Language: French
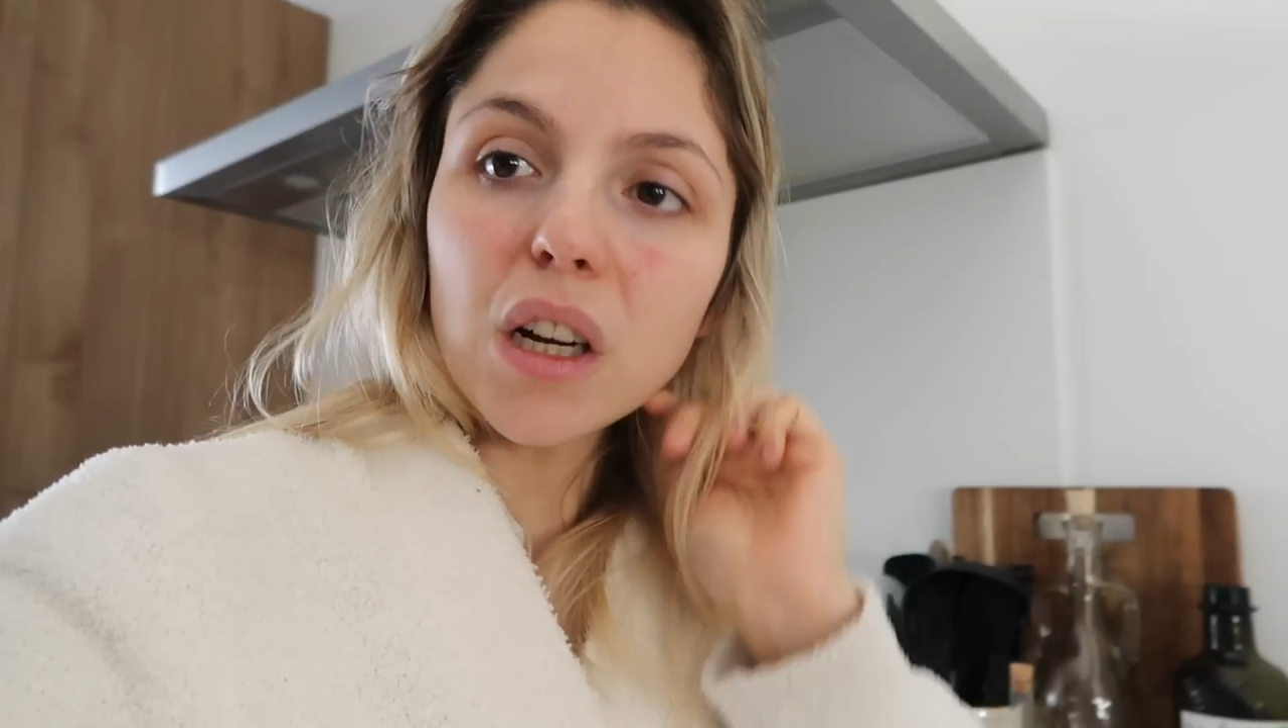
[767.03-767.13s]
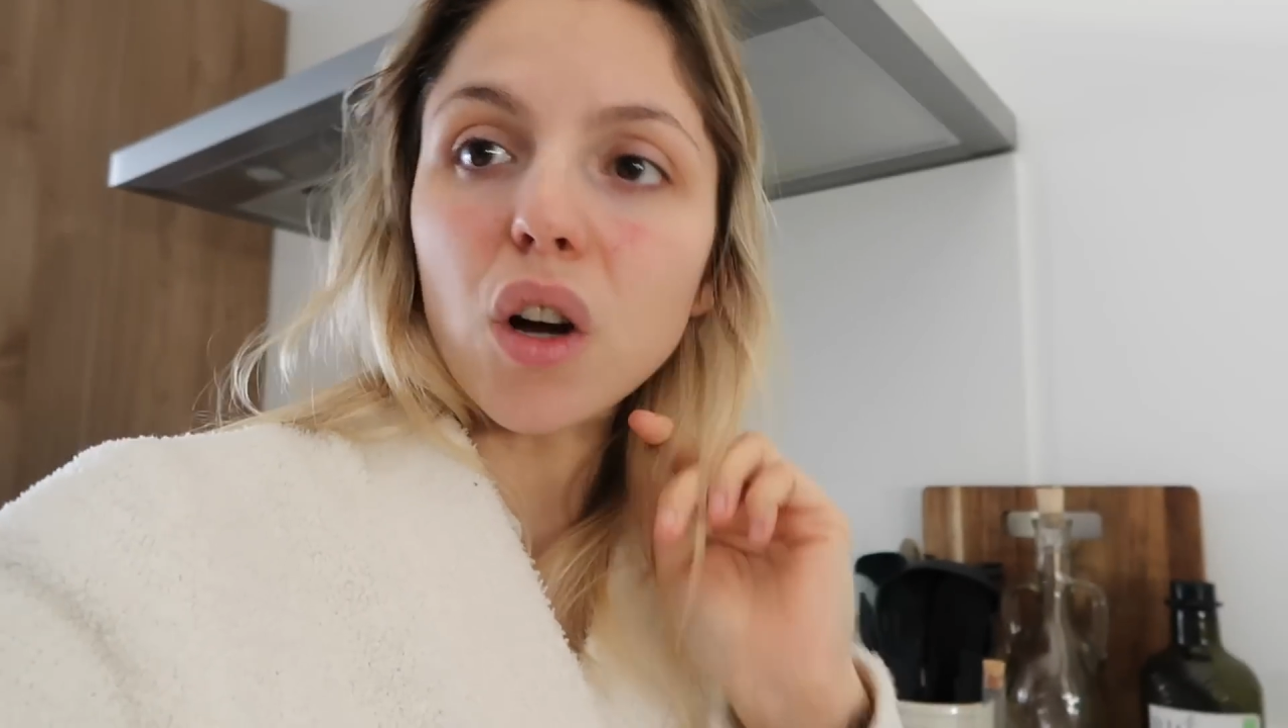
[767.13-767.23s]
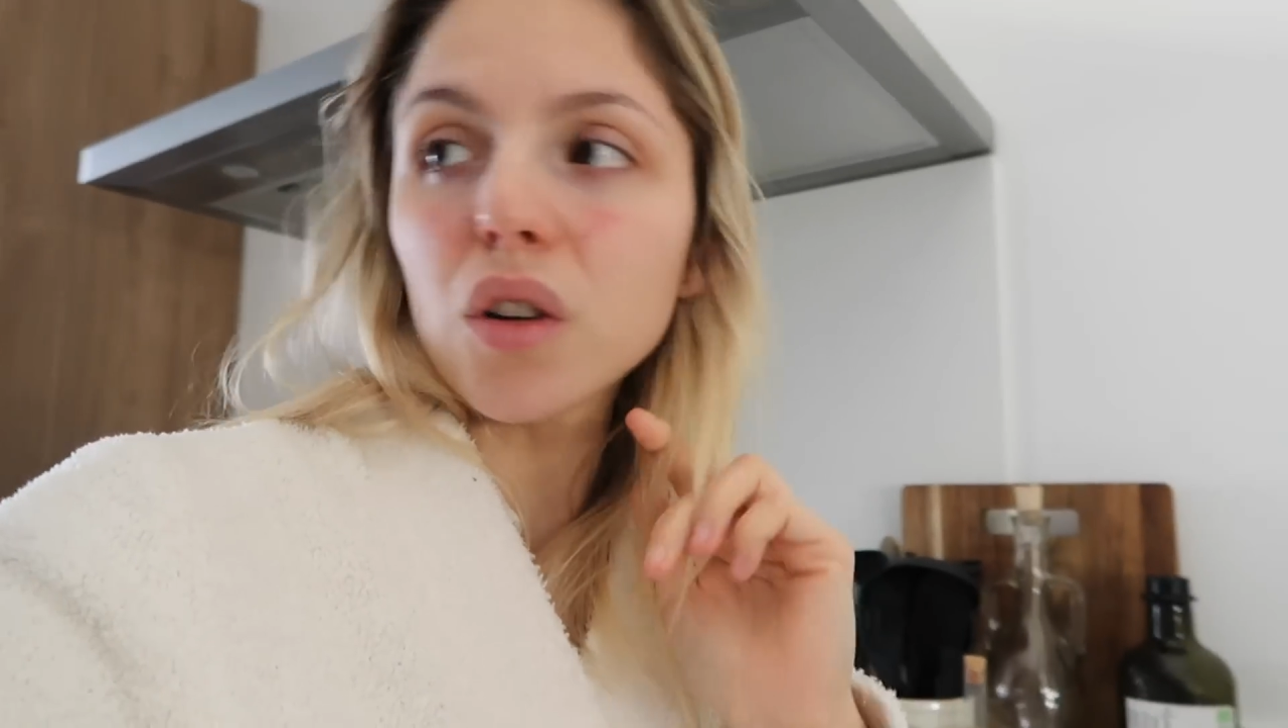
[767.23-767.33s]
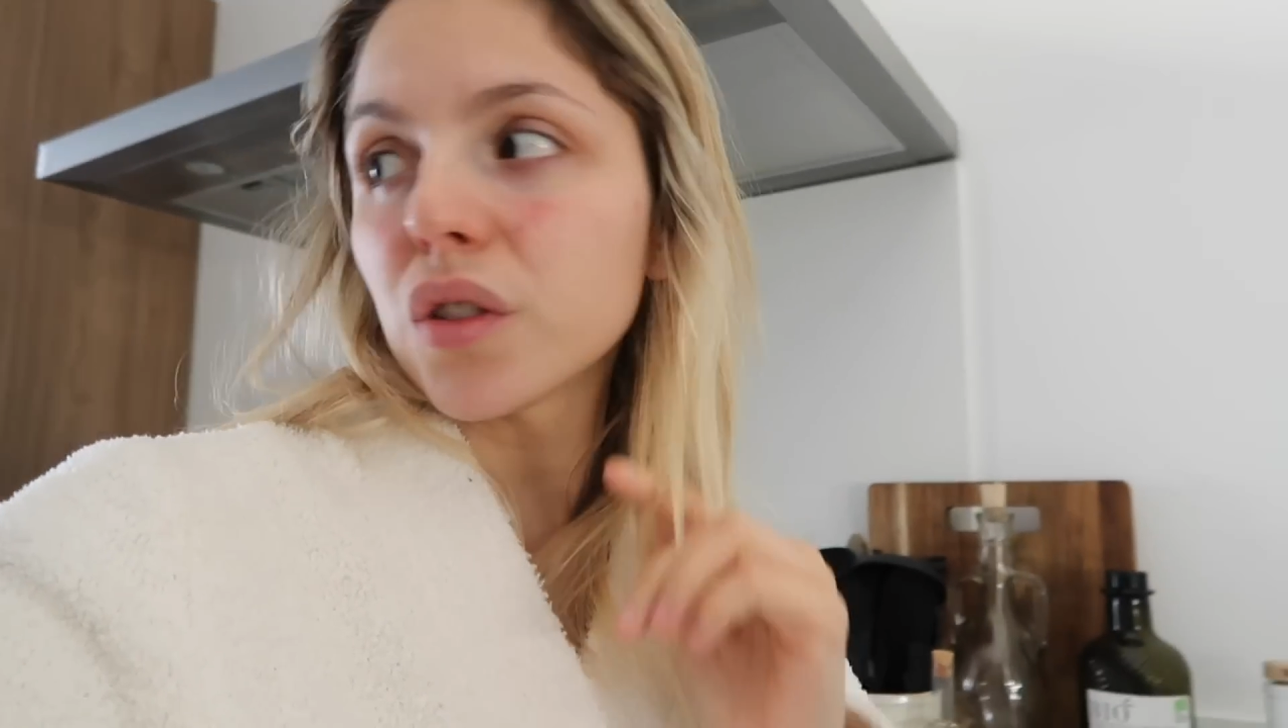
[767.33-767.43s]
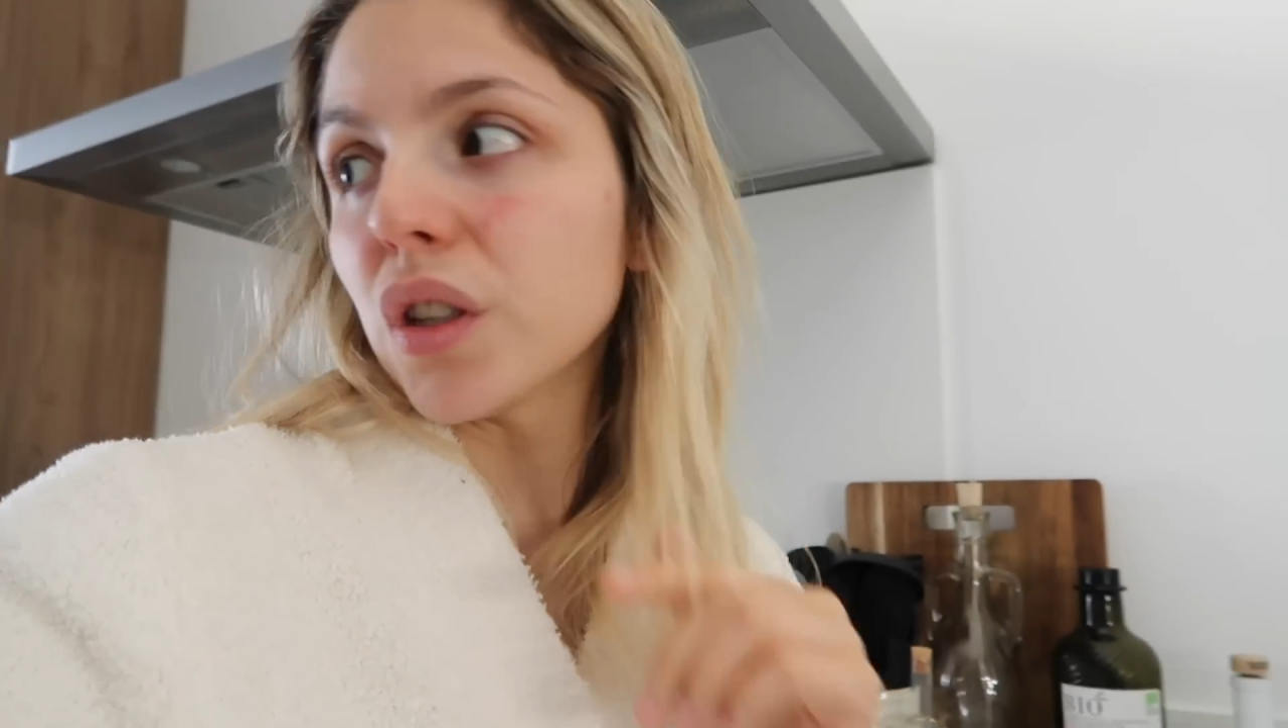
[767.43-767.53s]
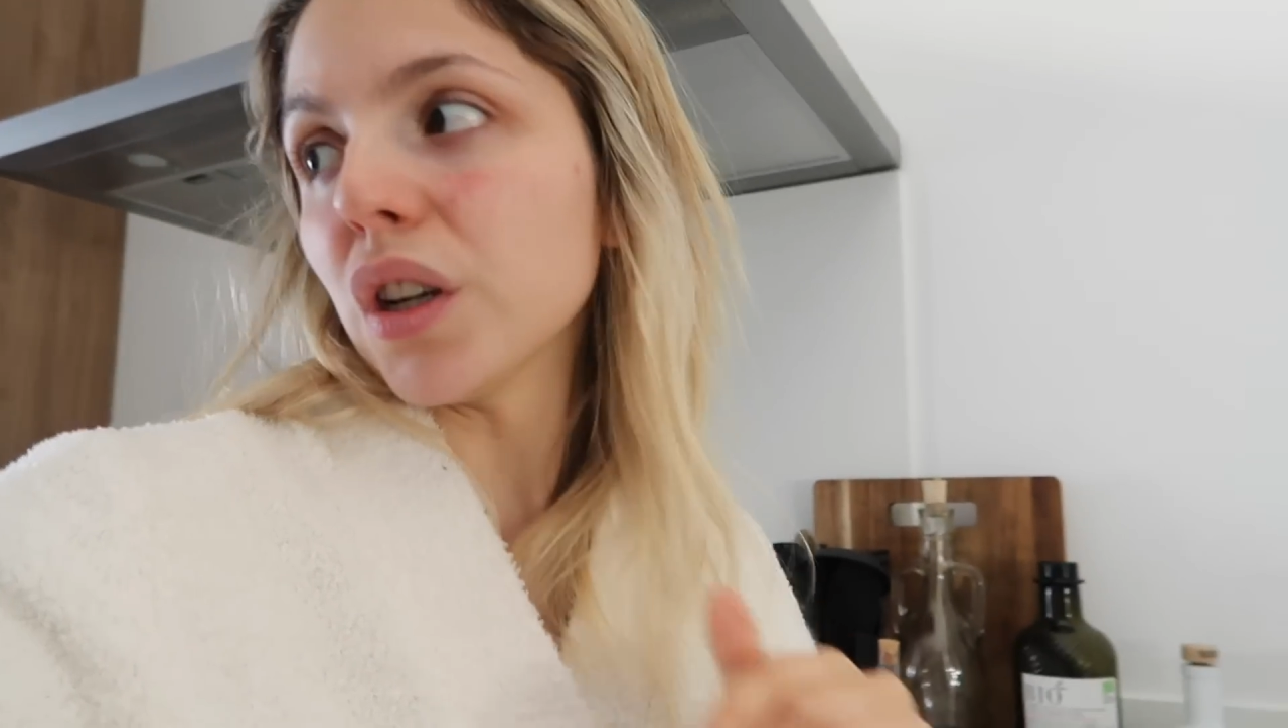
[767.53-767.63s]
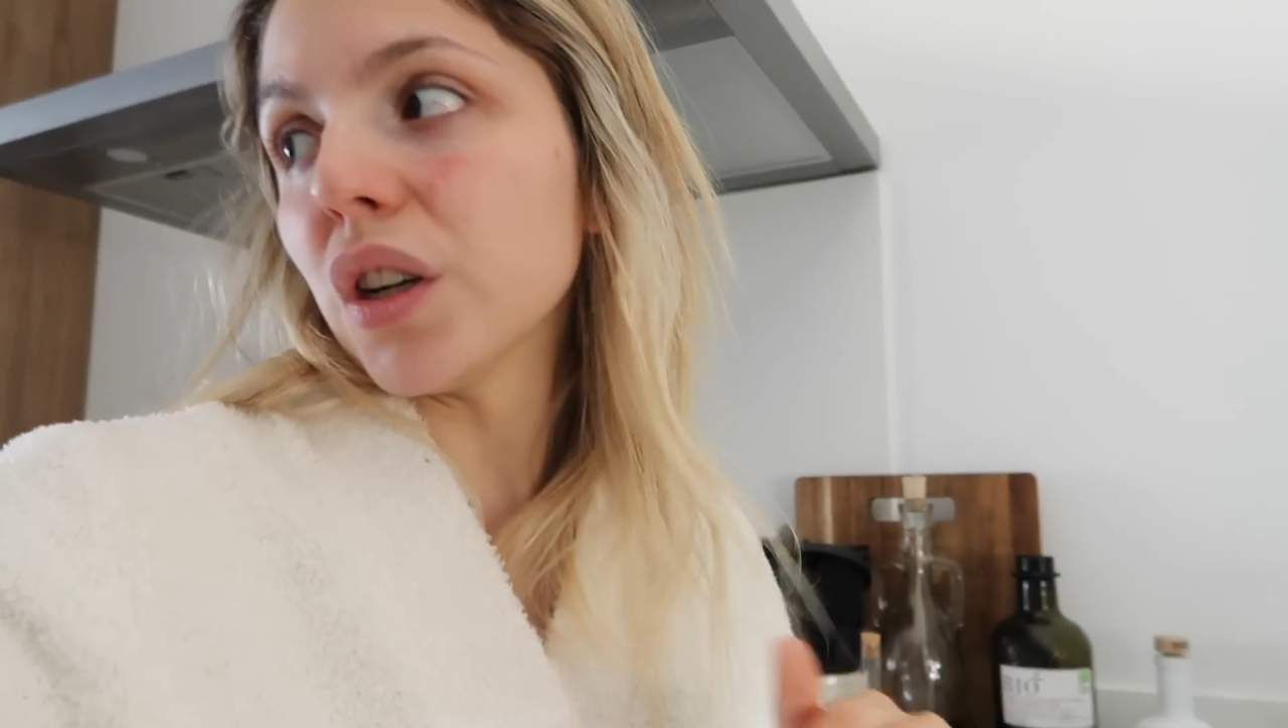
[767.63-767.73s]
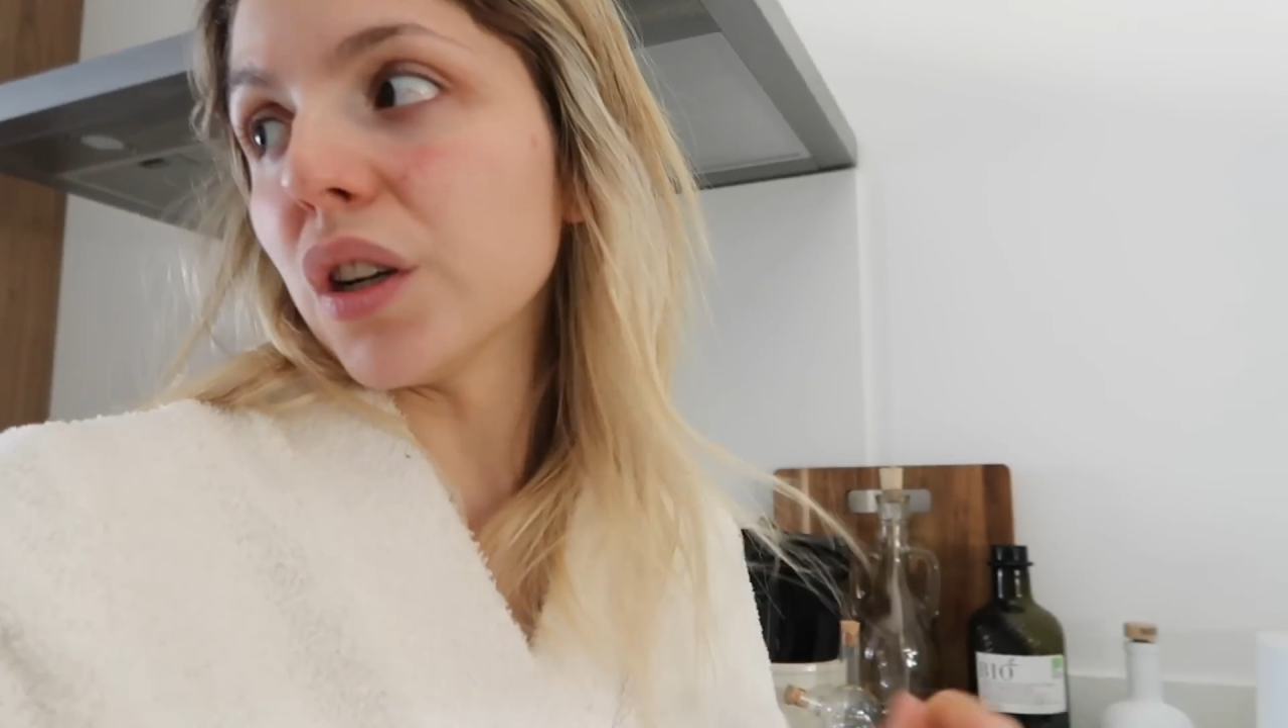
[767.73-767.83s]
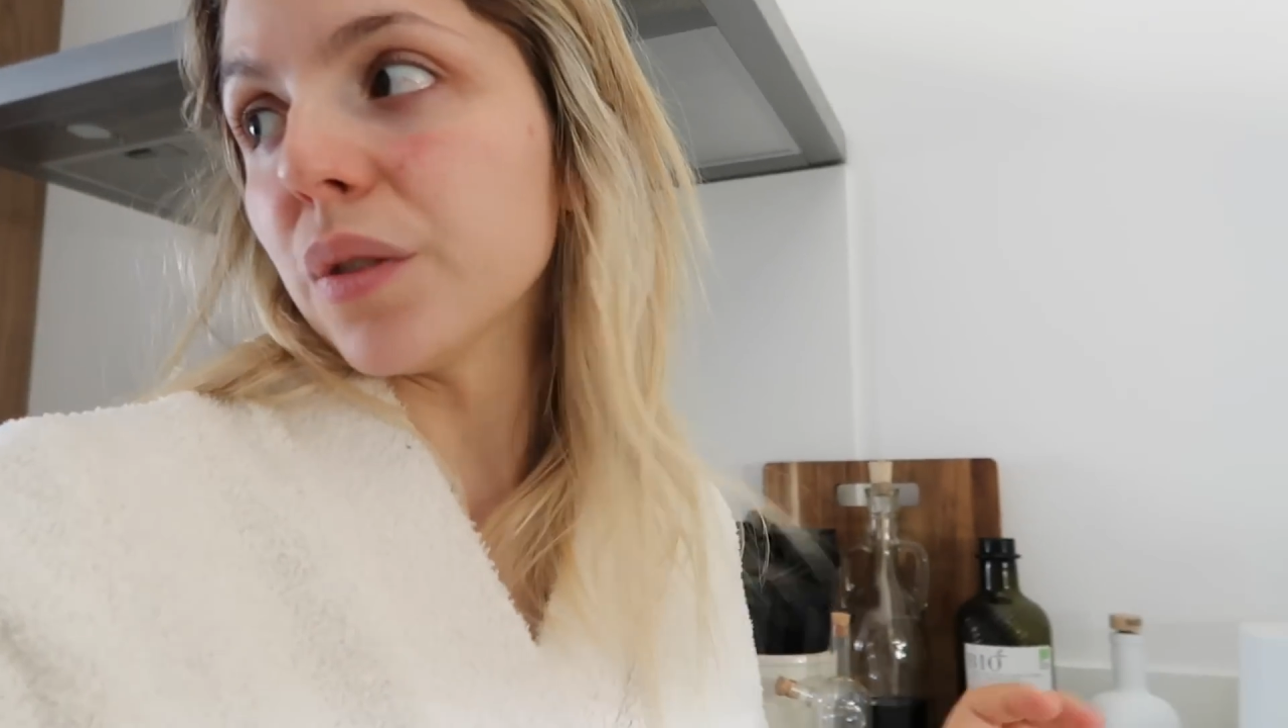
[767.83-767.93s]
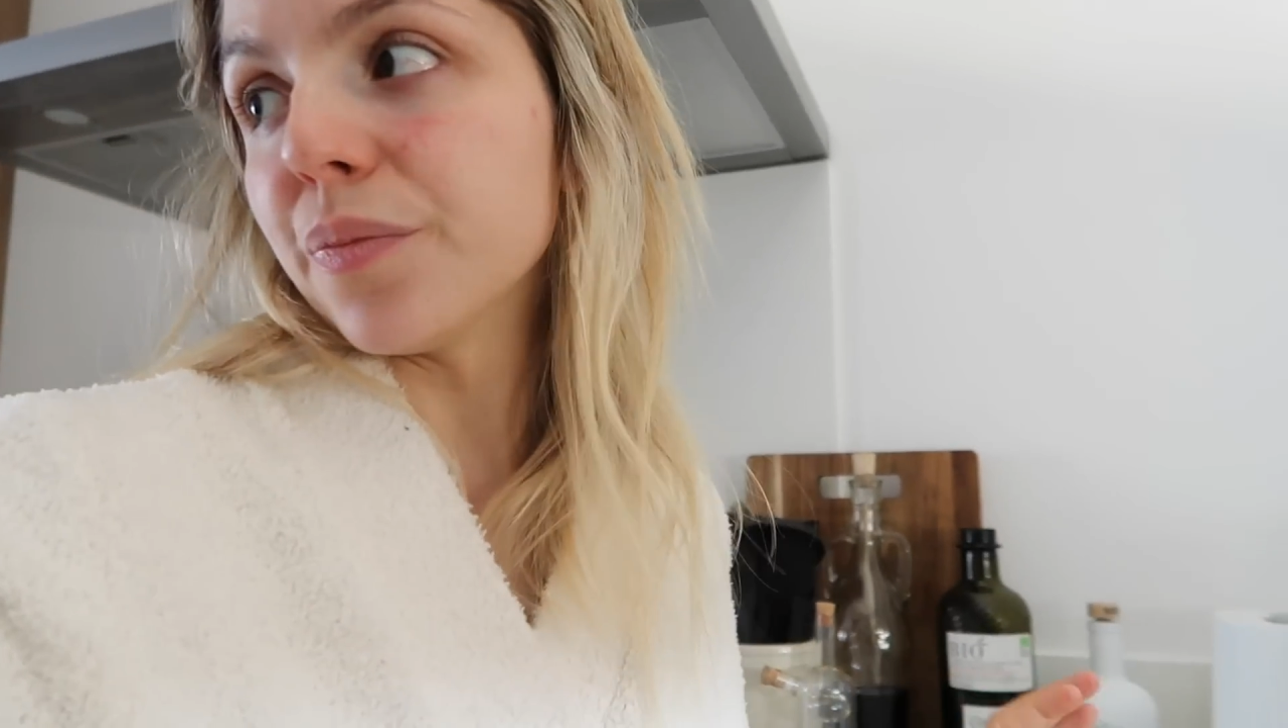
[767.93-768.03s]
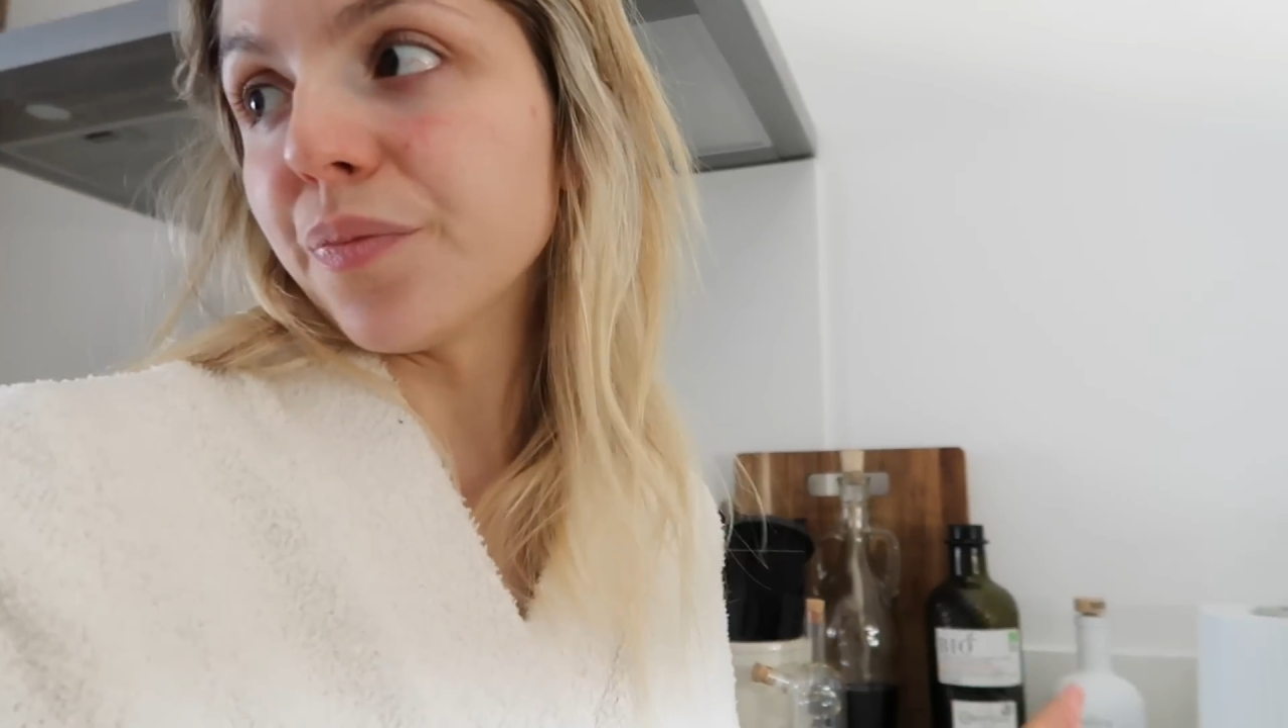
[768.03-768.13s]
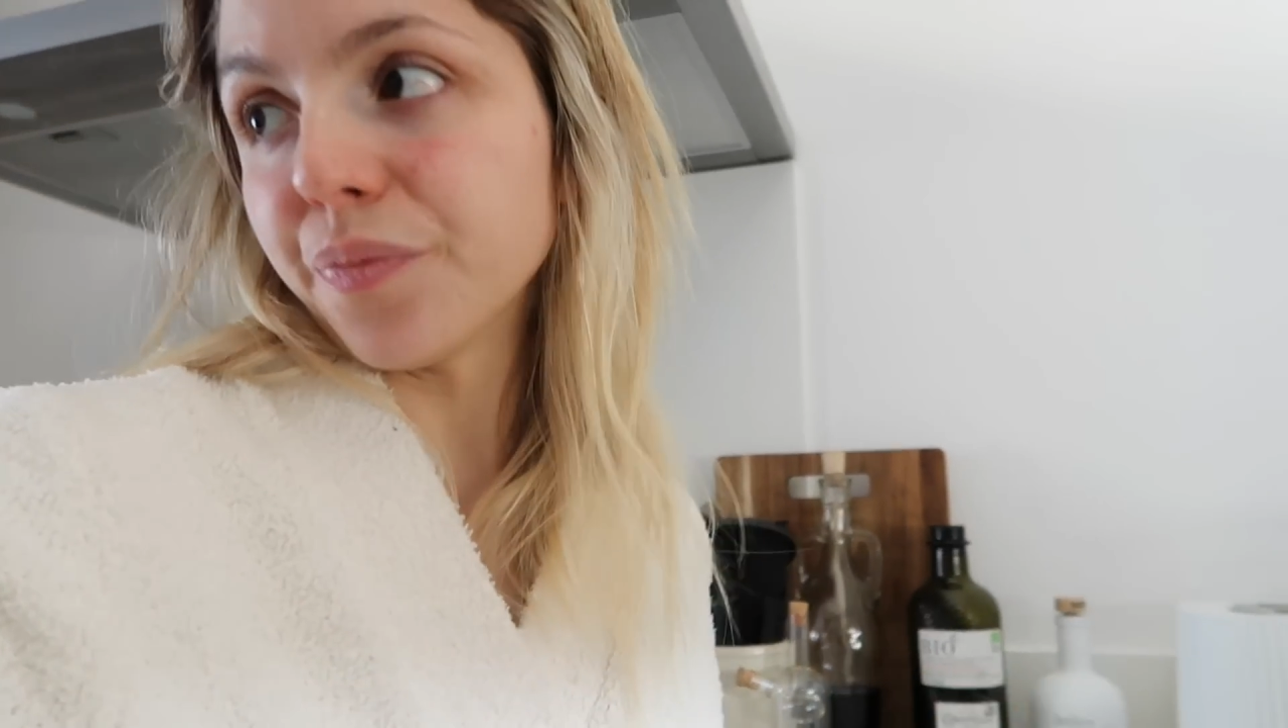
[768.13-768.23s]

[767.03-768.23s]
quand euh,